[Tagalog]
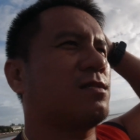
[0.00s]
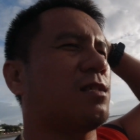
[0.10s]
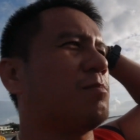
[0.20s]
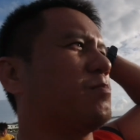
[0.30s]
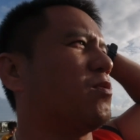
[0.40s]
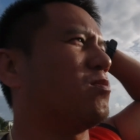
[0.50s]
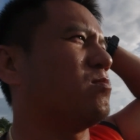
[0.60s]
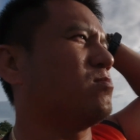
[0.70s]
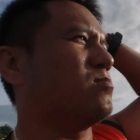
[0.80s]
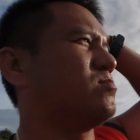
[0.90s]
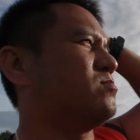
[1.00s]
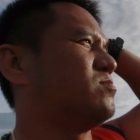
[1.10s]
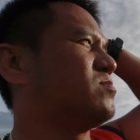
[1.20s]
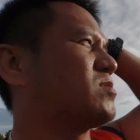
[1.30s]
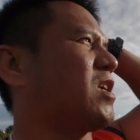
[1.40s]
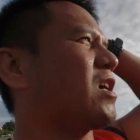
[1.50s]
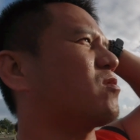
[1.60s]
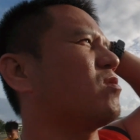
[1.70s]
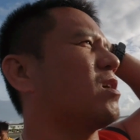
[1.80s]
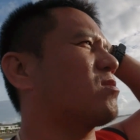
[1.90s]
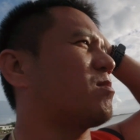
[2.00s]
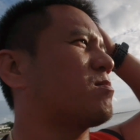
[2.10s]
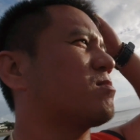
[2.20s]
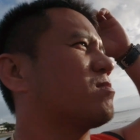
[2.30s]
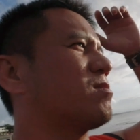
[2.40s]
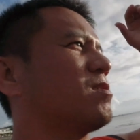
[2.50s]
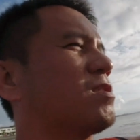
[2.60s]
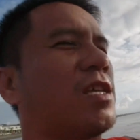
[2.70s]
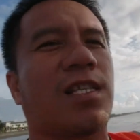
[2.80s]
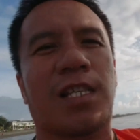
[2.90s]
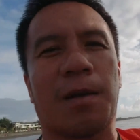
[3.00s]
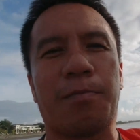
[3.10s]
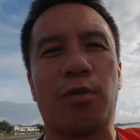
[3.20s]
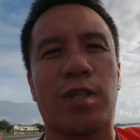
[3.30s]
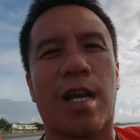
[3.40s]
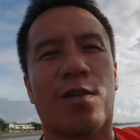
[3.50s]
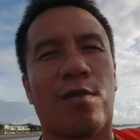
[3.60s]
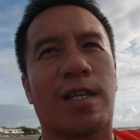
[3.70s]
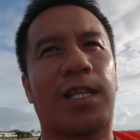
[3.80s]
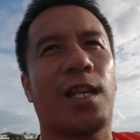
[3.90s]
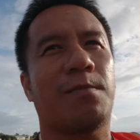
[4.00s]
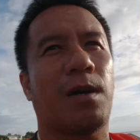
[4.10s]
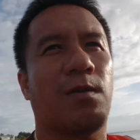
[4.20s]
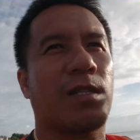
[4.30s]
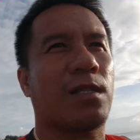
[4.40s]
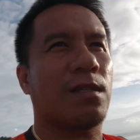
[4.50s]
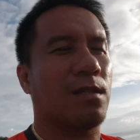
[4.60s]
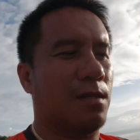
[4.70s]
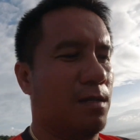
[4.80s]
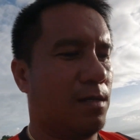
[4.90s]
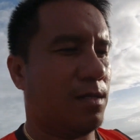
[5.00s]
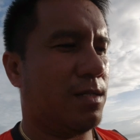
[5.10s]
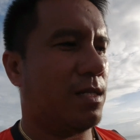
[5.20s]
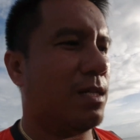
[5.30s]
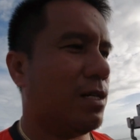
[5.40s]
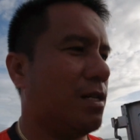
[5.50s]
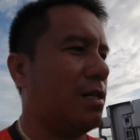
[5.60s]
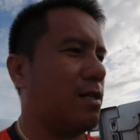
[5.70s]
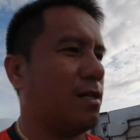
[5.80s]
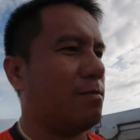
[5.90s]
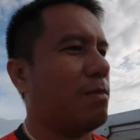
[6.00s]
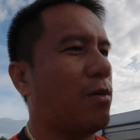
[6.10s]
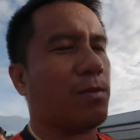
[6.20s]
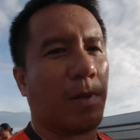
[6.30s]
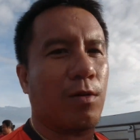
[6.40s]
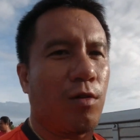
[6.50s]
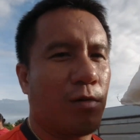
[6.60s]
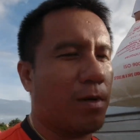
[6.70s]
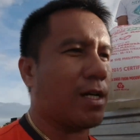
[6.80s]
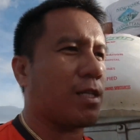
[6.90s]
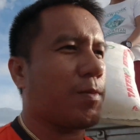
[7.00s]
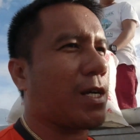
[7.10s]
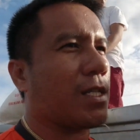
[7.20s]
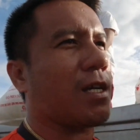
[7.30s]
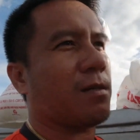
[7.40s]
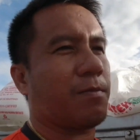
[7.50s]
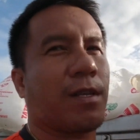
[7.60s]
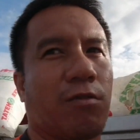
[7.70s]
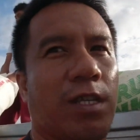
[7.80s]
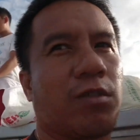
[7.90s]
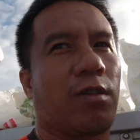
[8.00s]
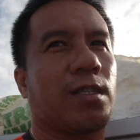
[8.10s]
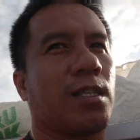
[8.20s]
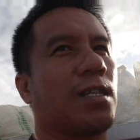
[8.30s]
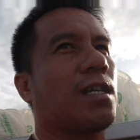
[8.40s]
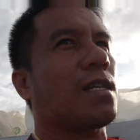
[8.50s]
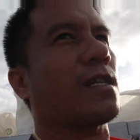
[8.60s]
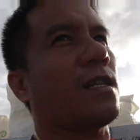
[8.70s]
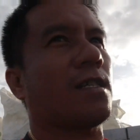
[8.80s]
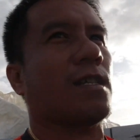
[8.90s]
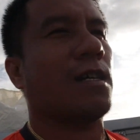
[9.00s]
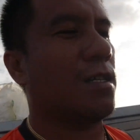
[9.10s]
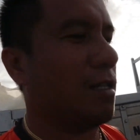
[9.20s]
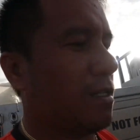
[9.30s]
sampung sako lang tigsa sampung sako lang sila bawat uh, bawat pangulong mga kasplakatak pero dito natin ikakarga sa